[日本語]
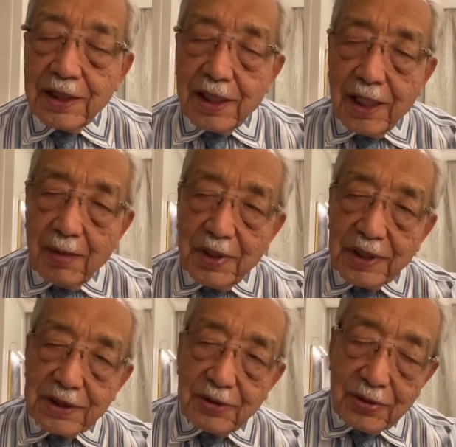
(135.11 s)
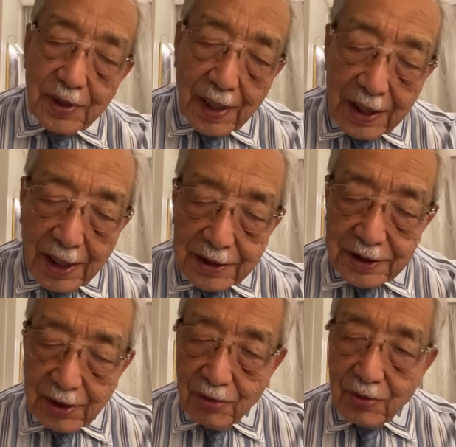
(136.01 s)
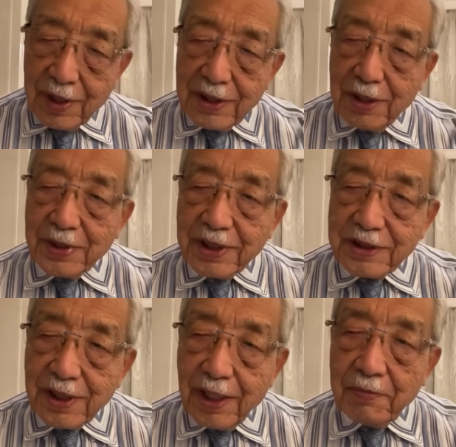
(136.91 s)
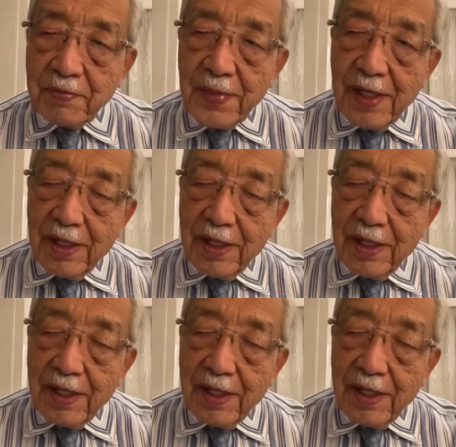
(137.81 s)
で、アメリカその他、西洋から言えばですね、